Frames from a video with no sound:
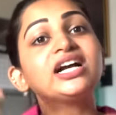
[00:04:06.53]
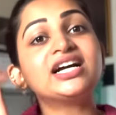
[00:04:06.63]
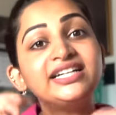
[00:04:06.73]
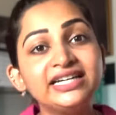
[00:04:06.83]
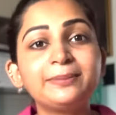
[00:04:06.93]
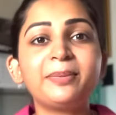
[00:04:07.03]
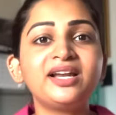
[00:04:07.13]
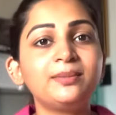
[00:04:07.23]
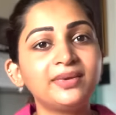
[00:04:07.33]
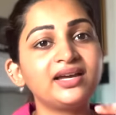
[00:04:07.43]

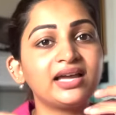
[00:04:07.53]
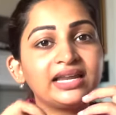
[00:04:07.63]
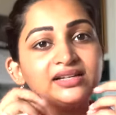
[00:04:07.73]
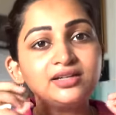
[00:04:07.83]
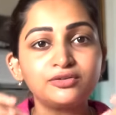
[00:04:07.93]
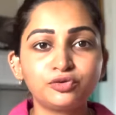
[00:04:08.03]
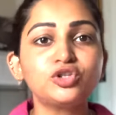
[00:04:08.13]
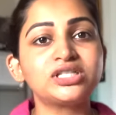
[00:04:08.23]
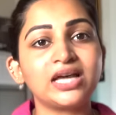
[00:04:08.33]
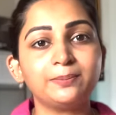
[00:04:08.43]
கண்டிப்பாக நம்ம என்ன
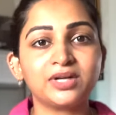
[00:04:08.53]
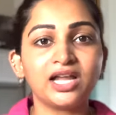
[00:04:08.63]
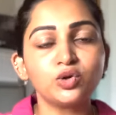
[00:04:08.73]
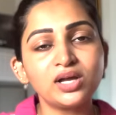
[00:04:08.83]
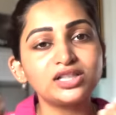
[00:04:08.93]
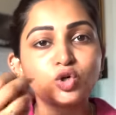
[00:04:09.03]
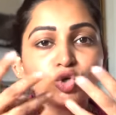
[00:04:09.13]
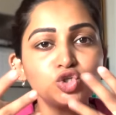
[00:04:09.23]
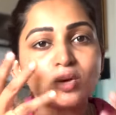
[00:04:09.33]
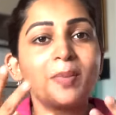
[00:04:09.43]
ஃபுட் சாப்பிட்டாலும் அதில்
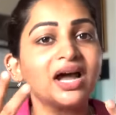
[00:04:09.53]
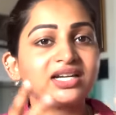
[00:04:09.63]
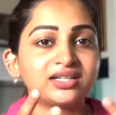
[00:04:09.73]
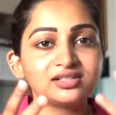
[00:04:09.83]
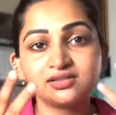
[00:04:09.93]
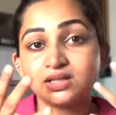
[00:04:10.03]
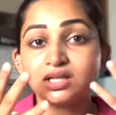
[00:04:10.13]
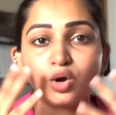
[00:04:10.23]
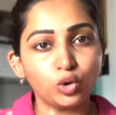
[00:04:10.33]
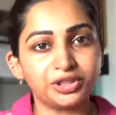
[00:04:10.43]
கொஞ்சம் பார்ட்டிகல்ஸ்
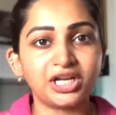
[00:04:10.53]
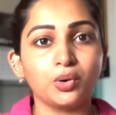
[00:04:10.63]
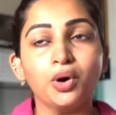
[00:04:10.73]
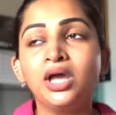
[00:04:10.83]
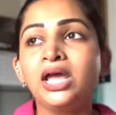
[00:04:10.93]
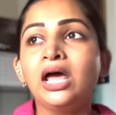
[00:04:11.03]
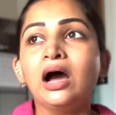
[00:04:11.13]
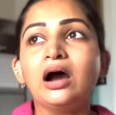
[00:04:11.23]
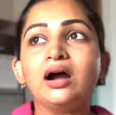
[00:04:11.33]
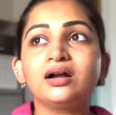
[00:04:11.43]
வந்து ஒட்டிக்கும்
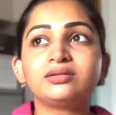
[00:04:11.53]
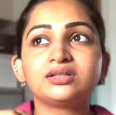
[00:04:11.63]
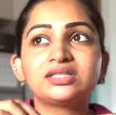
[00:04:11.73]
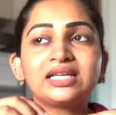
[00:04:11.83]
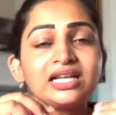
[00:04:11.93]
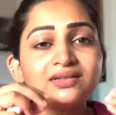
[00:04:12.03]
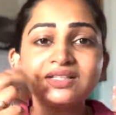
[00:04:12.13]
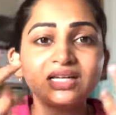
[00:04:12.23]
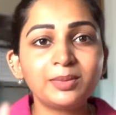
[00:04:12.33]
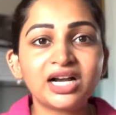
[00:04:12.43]
சிலது
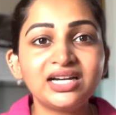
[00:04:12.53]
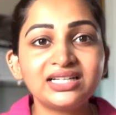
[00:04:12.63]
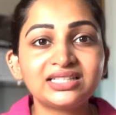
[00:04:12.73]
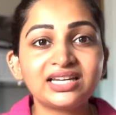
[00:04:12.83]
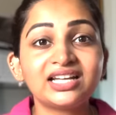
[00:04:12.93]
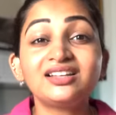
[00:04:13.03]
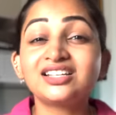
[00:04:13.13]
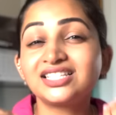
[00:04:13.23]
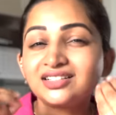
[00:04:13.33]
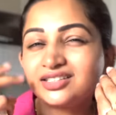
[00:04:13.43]
வந்து நம்ம கண்ணுக்கு தெரியாது
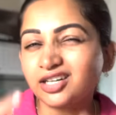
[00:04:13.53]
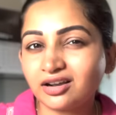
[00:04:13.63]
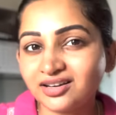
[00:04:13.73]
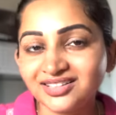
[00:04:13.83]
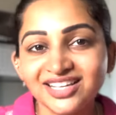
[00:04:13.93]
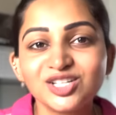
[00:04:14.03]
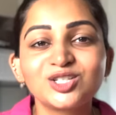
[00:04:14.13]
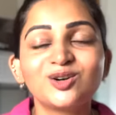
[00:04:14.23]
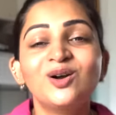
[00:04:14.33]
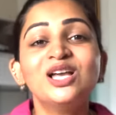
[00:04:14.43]
ஆனால் சிலது டக்குன்னு
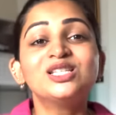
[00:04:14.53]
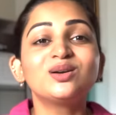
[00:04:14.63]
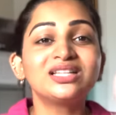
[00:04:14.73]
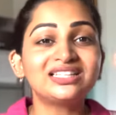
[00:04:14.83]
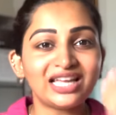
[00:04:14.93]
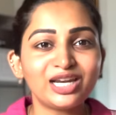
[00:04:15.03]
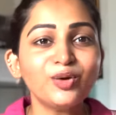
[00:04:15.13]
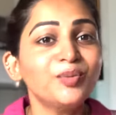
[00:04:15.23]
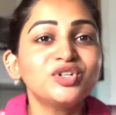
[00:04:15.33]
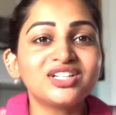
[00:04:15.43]
தெரிஞ்சிடும் ஸோ அந்த
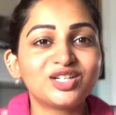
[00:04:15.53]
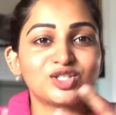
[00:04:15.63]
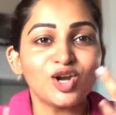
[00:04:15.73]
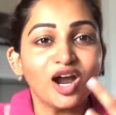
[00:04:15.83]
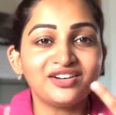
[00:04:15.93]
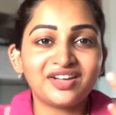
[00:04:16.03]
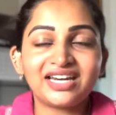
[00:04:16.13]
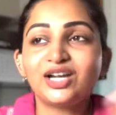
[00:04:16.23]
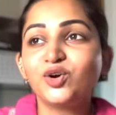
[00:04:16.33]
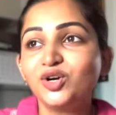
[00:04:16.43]
தெரியும் போது இட் இஸ் நாட்
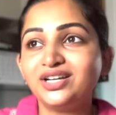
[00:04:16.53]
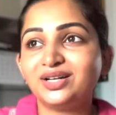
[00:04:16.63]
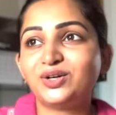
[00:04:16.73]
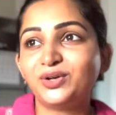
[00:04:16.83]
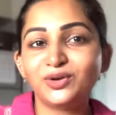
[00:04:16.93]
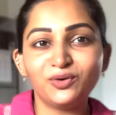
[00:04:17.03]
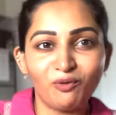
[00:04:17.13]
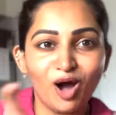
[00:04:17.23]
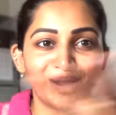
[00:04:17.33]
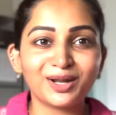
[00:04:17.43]
வெரி குட் டு யூனோ
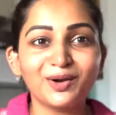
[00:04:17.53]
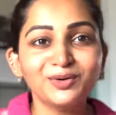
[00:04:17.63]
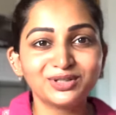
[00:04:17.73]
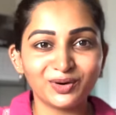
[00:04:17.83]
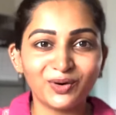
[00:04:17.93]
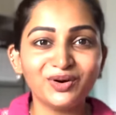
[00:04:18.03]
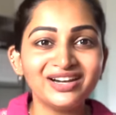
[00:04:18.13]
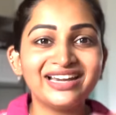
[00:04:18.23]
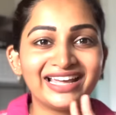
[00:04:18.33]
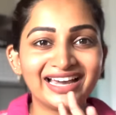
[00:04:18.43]
வாக் அரவுண்ட் த ஹோல்
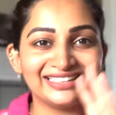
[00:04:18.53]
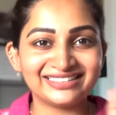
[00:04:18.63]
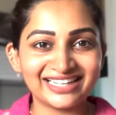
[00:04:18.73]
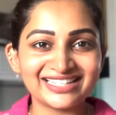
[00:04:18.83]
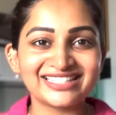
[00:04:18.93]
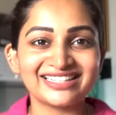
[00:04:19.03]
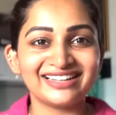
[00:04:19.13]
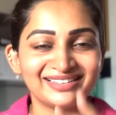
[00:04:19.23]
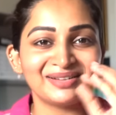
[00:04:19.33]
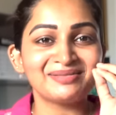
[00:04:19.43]
டே அது தெரிஞ்சு
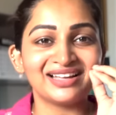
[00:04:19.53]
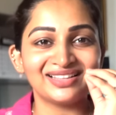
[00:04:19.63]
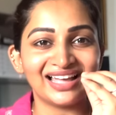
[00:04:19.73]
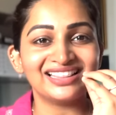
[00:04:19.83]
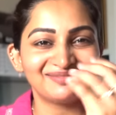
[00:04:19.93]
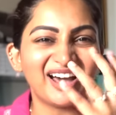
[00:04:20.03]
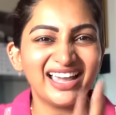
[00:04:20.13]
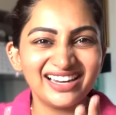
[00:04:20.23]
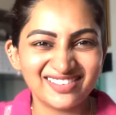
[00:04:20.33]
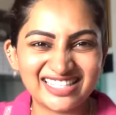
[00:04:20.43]
ஐ மீன் அது
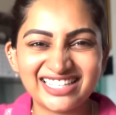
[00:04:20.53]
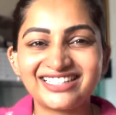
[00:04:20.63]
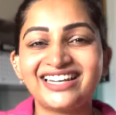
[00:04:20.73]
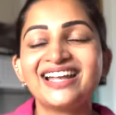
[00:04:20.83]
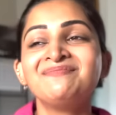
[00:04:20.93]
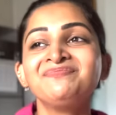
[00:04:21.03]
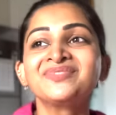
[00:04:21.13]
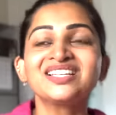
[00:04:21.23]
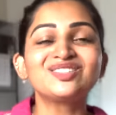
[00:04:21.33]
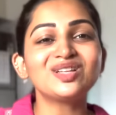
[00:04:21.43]
வாயில் வச்சுக்கிட்டே
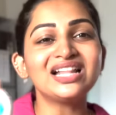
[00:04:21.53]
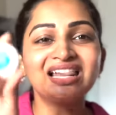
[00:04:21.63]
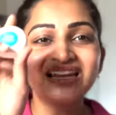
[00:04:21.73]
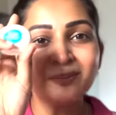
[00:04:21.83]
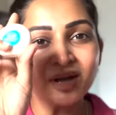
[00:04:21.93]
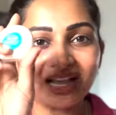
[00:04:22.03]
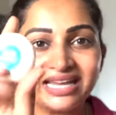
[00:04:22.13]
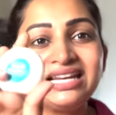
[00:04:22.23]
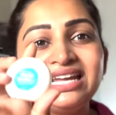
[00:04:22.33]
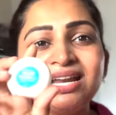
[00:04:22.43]
ஸோ அது அதனால நம்ம
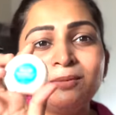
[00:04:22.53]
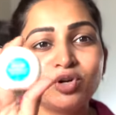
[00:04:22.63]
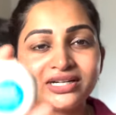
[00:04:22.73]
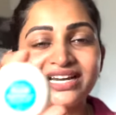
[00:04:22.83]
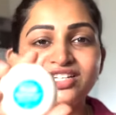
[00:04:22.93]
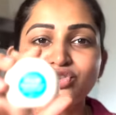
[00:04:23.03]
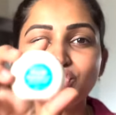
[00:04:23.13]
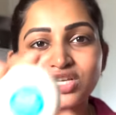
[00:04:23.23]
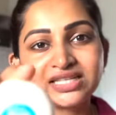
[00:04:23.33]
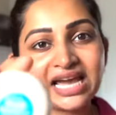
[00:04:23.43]
கையிலேயே நம்ம ஒரு டென்டல்
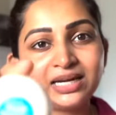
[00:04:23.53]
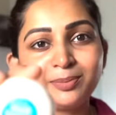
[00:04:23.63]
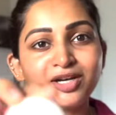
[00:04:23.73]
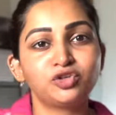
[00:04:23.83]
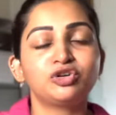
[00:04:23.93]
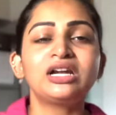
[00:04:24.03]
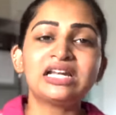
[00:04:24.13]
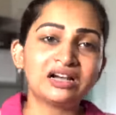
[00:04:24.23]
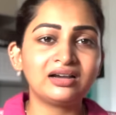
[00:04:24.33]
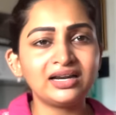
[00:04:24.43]
ஃப்ளாஸ் கேரி பண்ணிக்கிட்டோம்னா
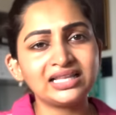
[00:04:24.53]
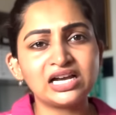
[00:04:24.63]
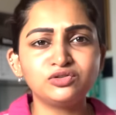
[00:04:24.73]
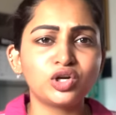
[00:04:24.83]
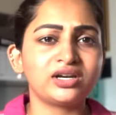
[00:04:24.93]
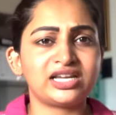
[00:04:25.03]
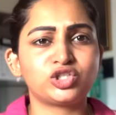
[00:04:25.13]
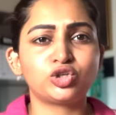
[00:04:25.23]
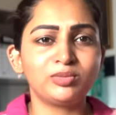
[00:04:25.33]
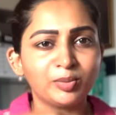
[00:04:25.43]
டக்குன்னு ஏதாவது ஒரு
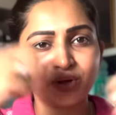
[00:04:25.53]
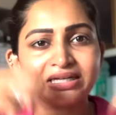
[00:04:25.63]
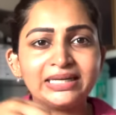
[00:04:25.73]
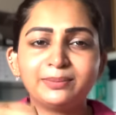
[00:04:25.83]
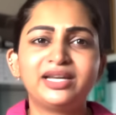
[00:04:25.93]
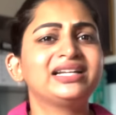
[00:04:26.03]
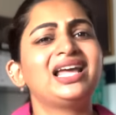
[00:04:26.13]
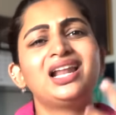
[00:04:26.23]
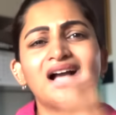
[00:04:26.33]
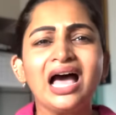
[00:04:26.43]
ரெஸ்ட் ரூமில் போய் க்ளீன்
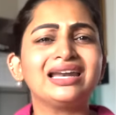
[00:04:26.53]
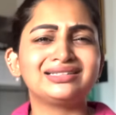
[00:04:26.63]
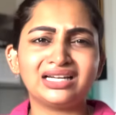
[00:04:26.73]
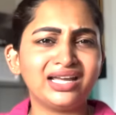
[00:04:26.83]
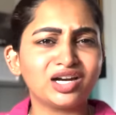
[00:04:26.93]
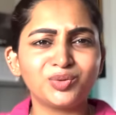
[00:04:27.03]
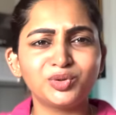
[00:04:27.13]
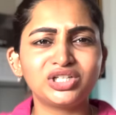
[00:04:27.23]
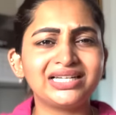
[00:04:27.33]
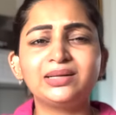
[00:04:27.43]
பண்ணிக்கலாம் இல்லை காரில் தனியாக
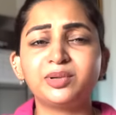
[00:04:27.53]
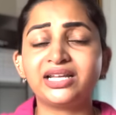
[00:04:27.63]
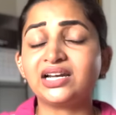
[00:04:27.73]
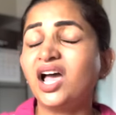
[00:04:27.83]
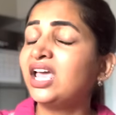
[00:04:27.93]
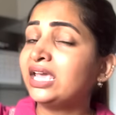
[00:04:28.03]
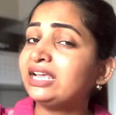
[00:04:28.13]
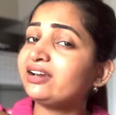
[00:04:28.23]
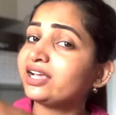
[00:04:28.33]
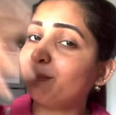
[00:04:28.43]
இருக்கும்போது க்ளீன் பண்ணிக்கலாம்
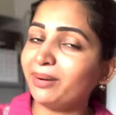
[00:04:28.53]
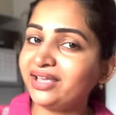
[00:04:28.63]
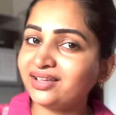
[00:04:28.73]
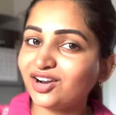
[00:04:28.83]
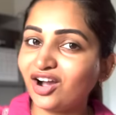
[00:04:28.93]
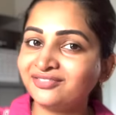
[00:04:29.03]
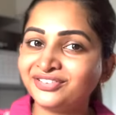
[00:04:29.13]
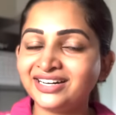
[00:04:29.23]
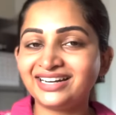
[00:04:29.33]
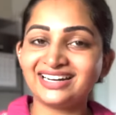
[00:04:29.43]
இல்லை நீங்கள் பயங்கர
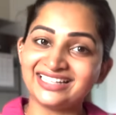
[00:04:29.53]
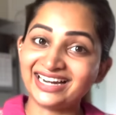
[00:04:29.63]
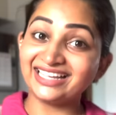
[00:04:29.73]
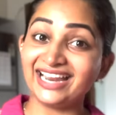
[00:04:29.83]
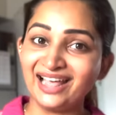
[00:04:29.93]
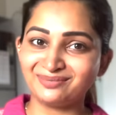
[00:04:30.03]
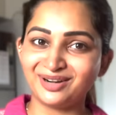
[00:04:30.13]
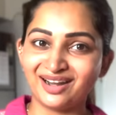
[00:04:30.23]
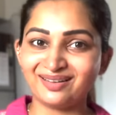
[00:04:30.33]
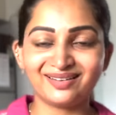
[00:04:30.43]
கான்ஃபிடென்ட்டாக இருந்தீங்கன்னா எல்லாரும்
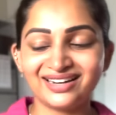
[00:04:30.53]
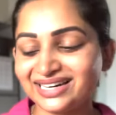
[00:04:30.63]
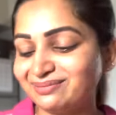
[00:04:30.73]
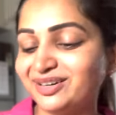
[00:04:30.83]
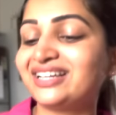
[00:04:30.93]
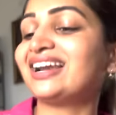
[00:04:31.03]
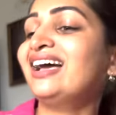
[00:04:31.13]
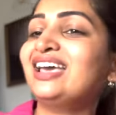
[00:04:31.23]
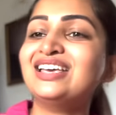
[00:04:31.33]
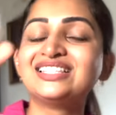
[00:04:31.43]
முன்னாடியே கூட க்ளீன் பண்ணிக்கலாம்
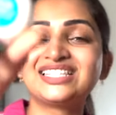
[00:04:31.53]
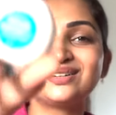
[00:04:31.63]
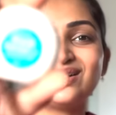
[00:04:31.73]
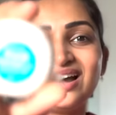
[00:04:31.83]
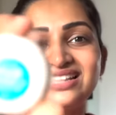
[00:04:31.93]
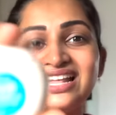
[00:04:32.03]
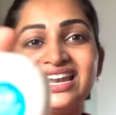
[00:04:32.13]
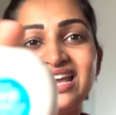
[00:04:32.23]
ஸோ அதனால ஐ